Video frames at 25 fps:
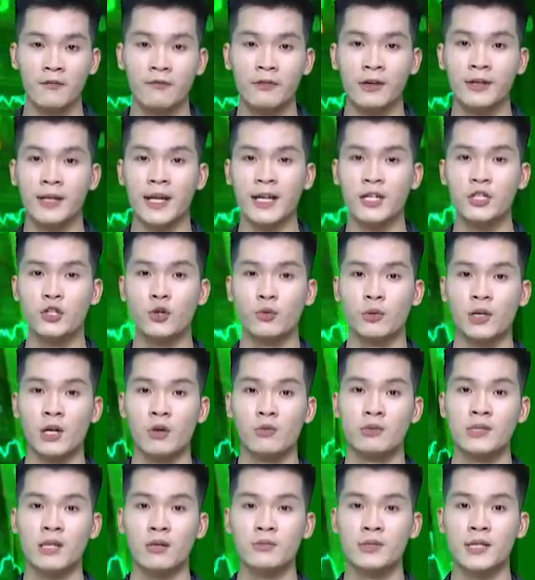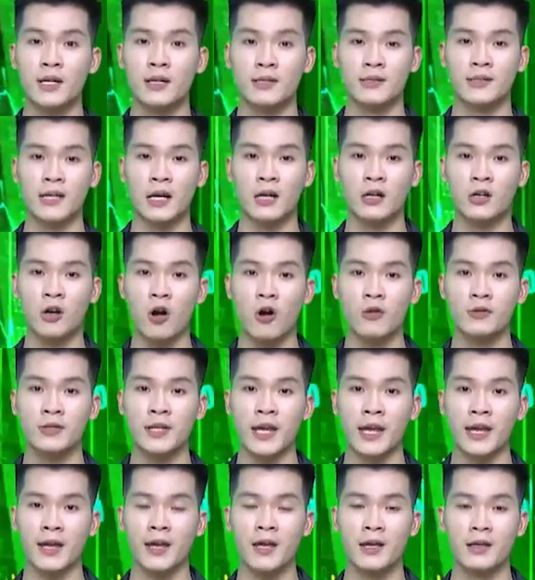VN-Index chủ yếu giao dịch giằng co
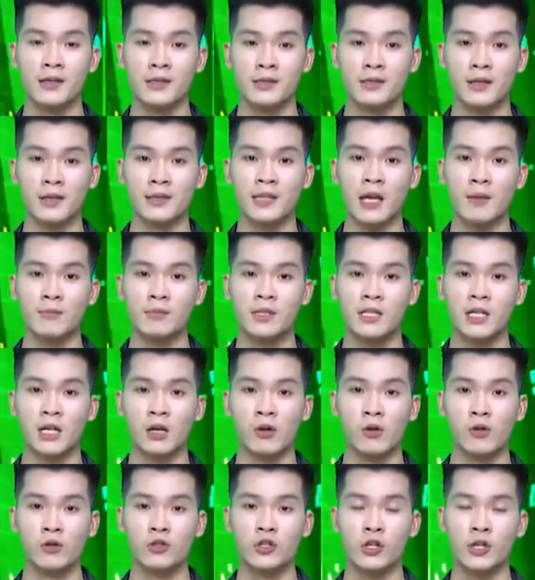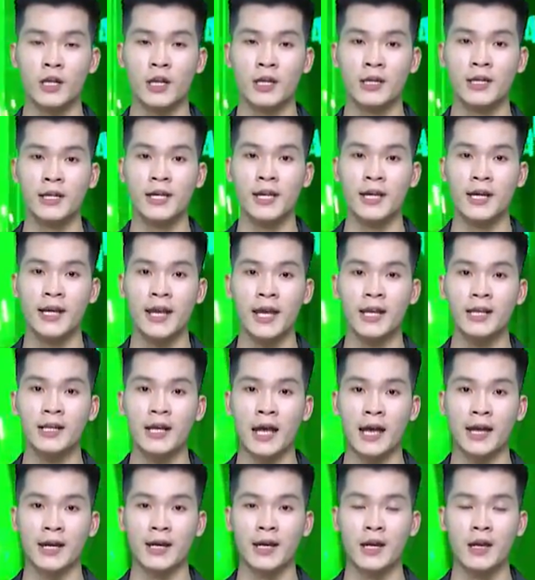nhẹ dưới tham chiếu cho đến khi kết
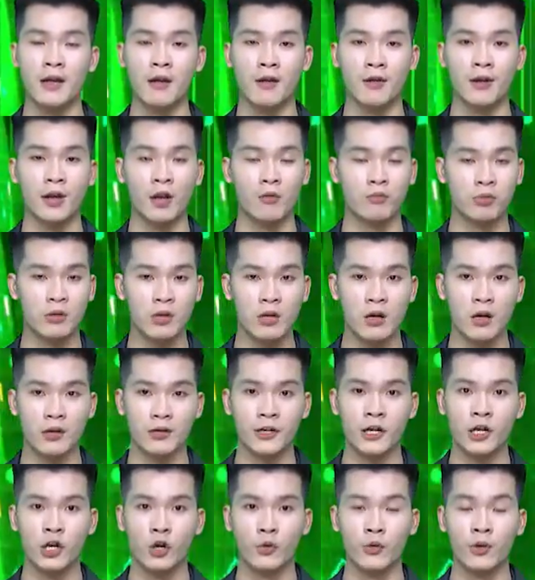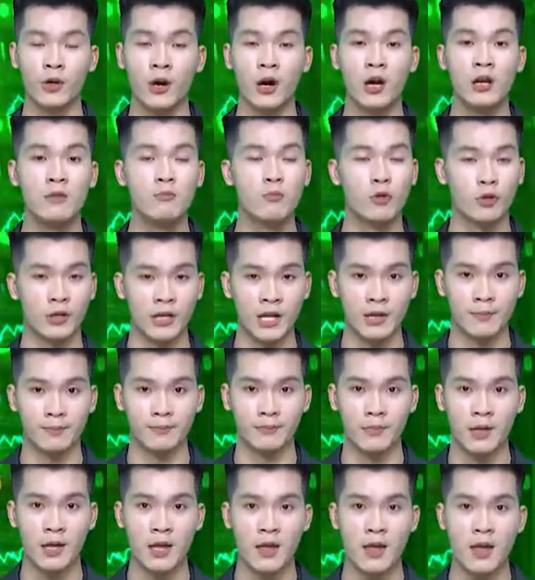ngày, đóng cửa đi lùi hơn 1 điểm.